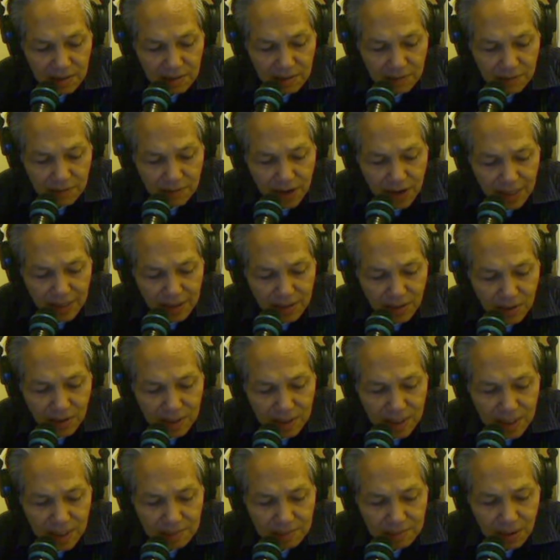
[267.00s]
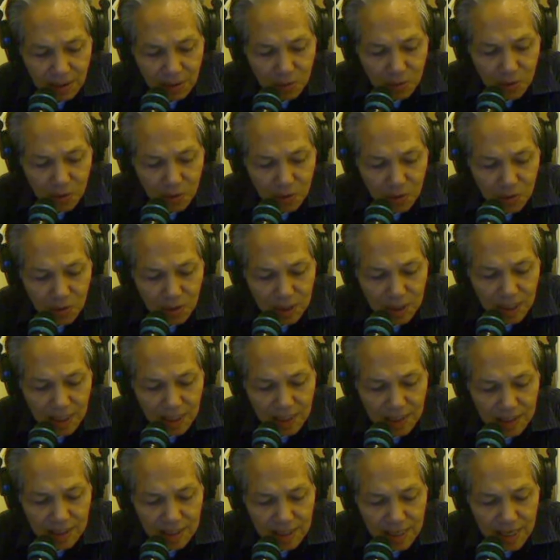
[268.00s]
Phản đối tên bầu sô Tuấn
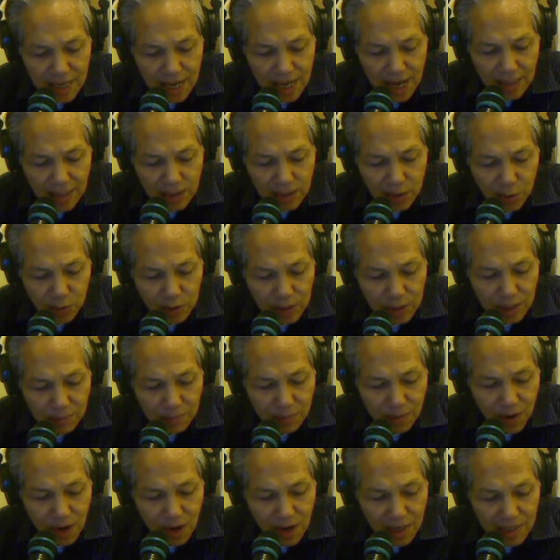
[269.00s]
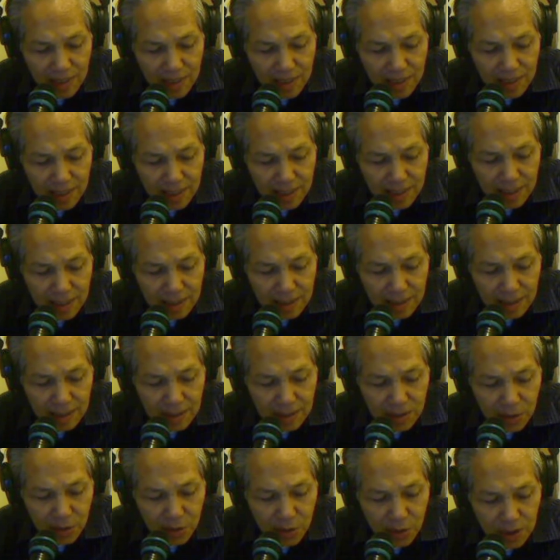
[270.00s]
Hiền hàng chục năm qua đã
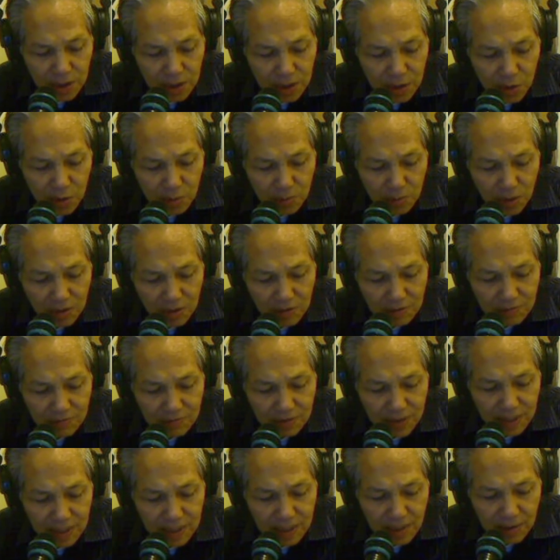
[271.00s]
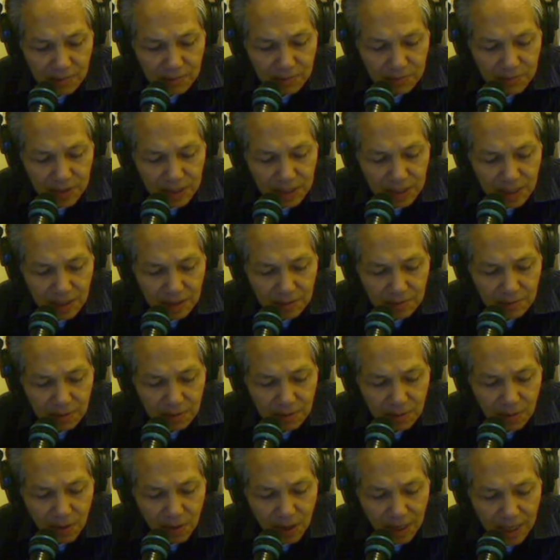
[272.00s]
thường xuyên giúp bọn văn công Việt Cộng
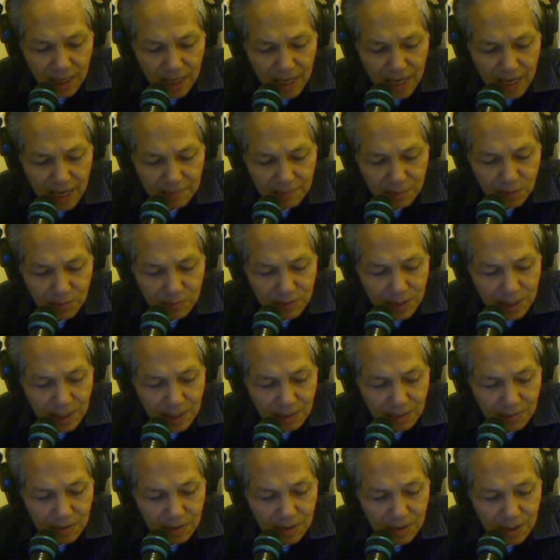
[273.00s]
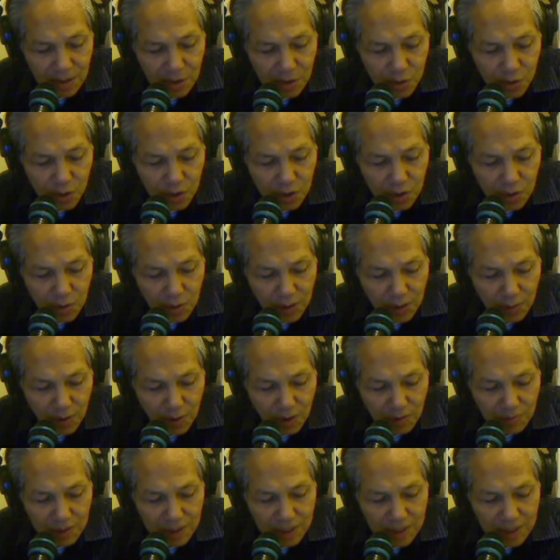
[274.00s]
hoặc cán bộ Việt Cộng xuất ngoại
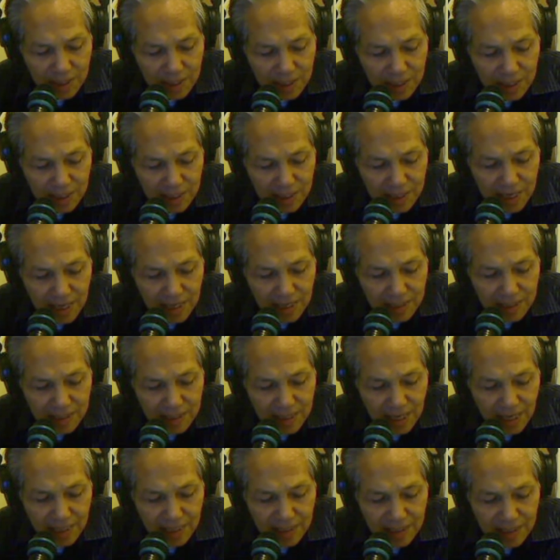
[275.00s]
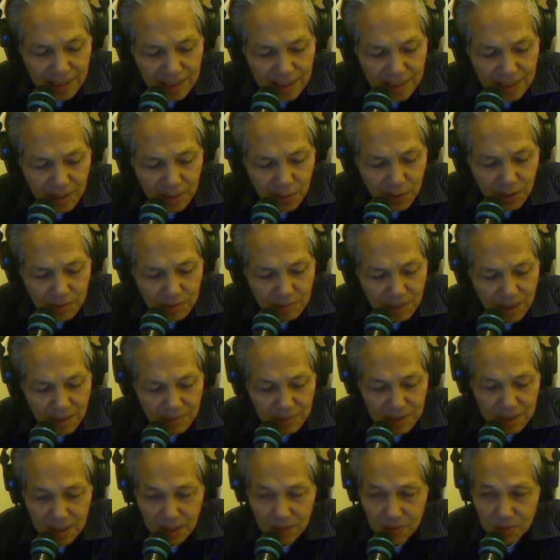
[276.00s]
qua Mỹ để thi hành nghị quyết
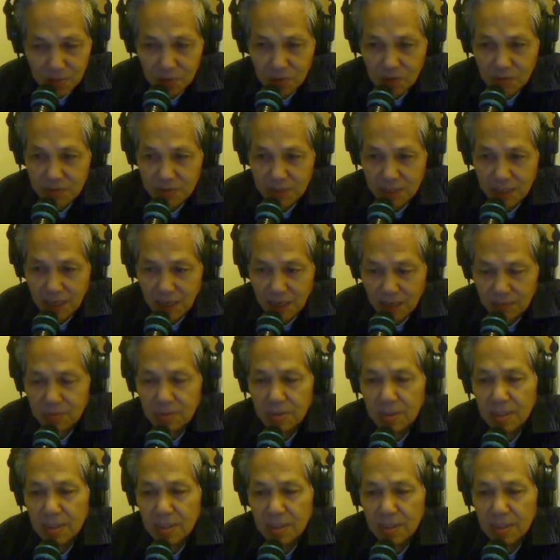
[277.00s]
36 của Việt Cộng